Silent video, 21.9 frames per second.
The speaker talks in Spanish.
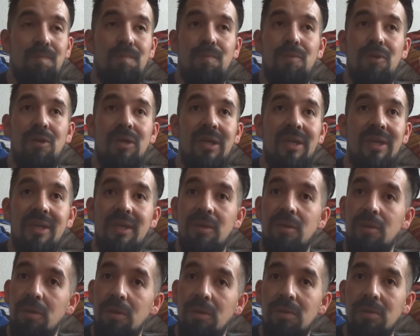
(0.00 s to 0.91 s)
pónganle en
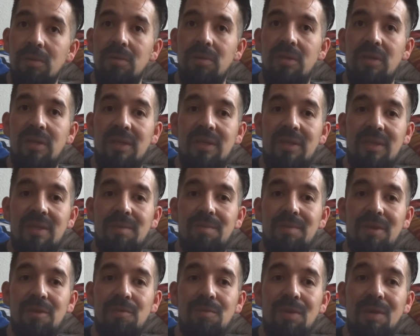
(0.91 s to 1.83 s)
Google este,
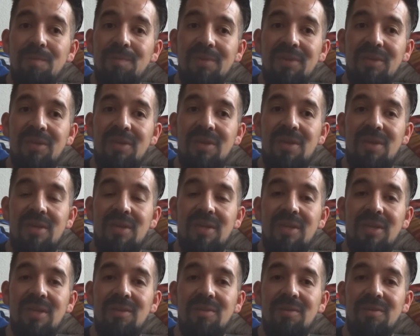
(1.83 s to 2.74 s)
ver One Piece sin
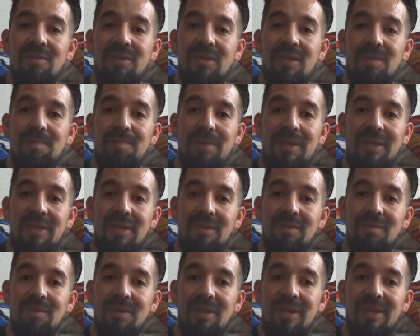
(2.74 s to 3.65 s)
rellenos y te pasan
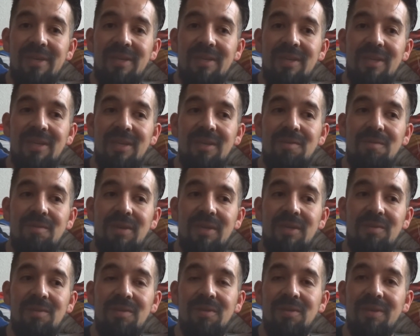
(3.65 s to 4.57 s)
una lista de cuáles
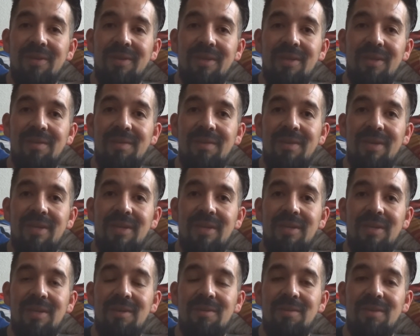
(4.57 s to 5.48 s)
son los que te debes de saltar
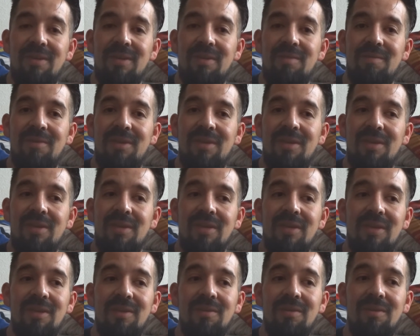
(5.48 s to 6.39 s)
si lo quieres ver sin
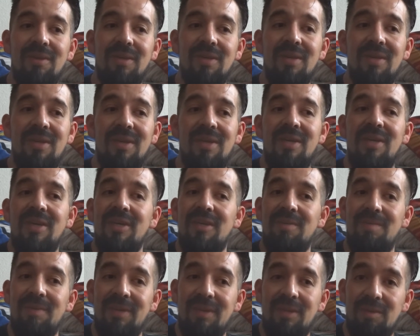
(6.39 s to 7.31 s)
rellenos. Así
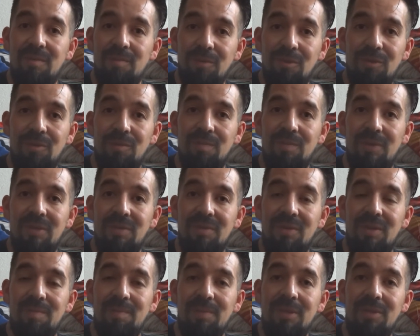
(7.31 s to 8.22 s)
van a ser muchos menos
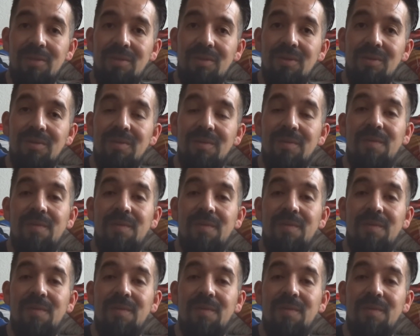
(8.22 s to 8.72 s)
capítulos.